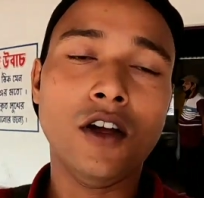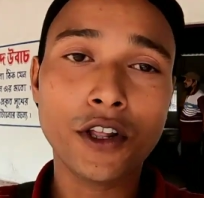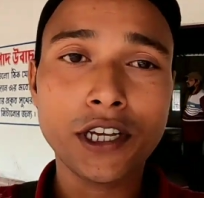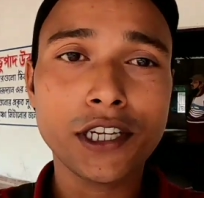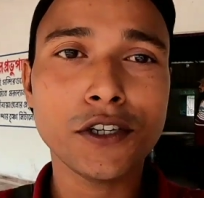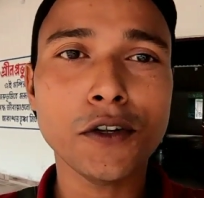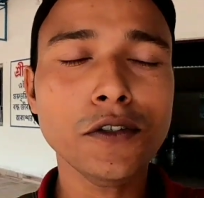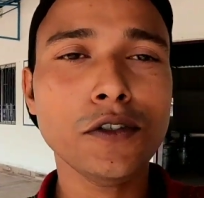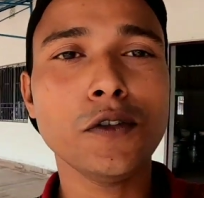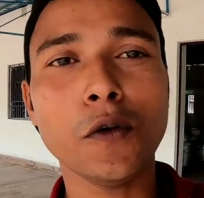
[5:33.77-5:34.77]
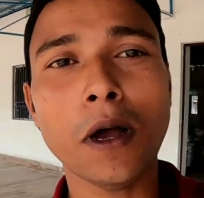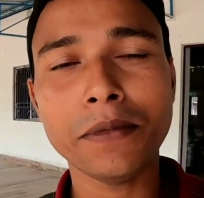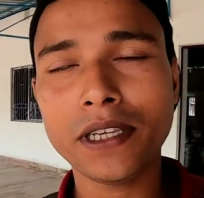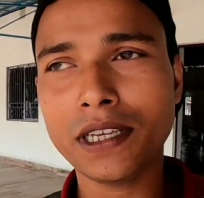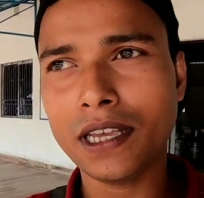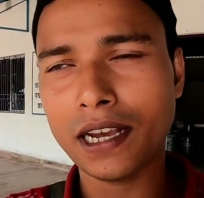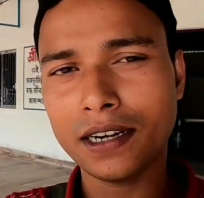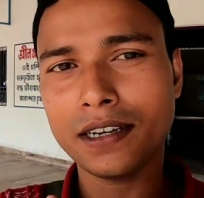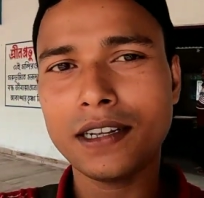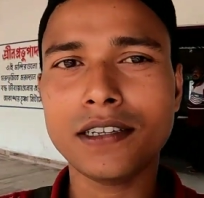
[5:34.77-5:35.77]
হরে কৃষ্ণ তো আমি
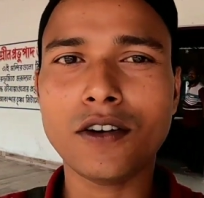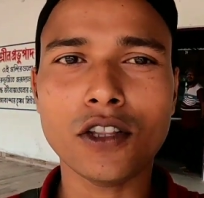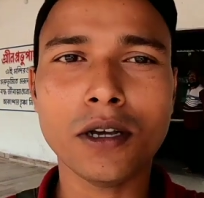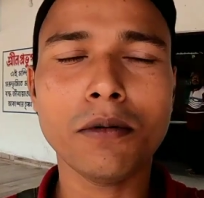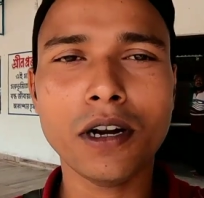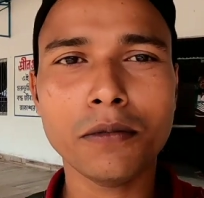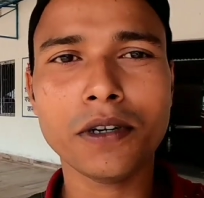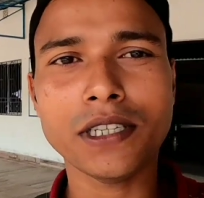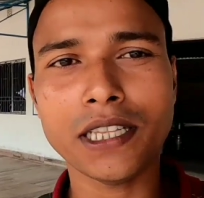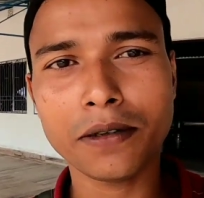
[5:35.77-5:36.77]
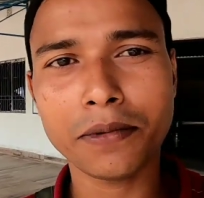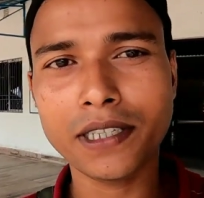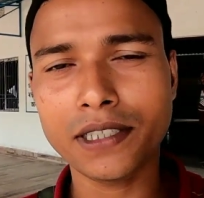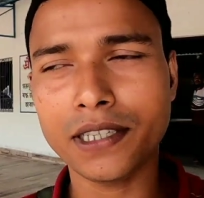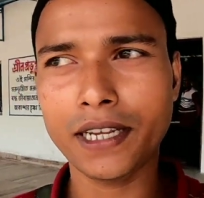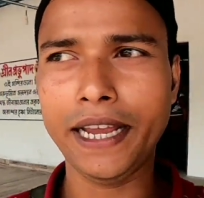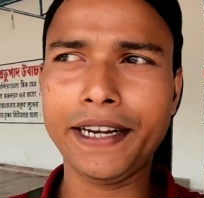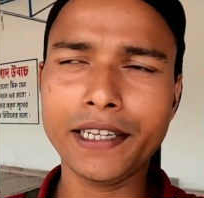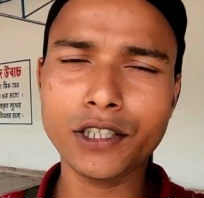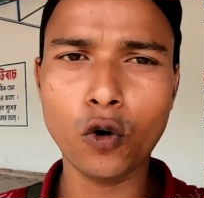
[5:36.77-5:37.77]
এখানটায় কথা বলার পর জানতে পারি যে
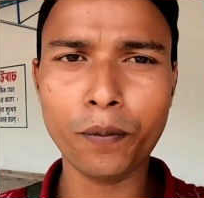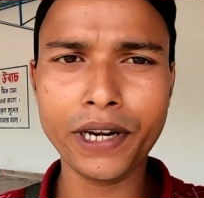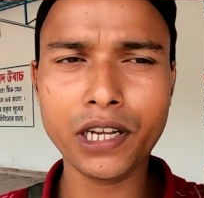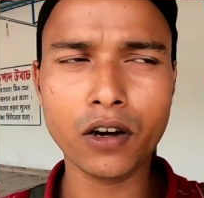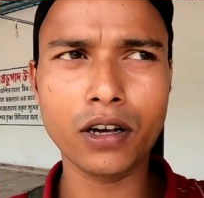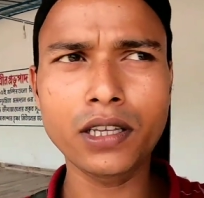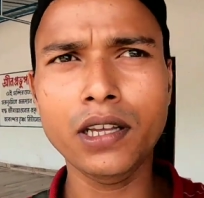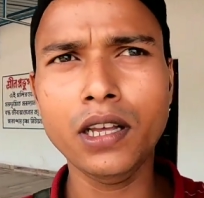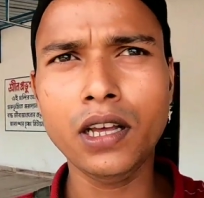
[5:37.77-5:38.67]
এটা যে ওপেনিং হয়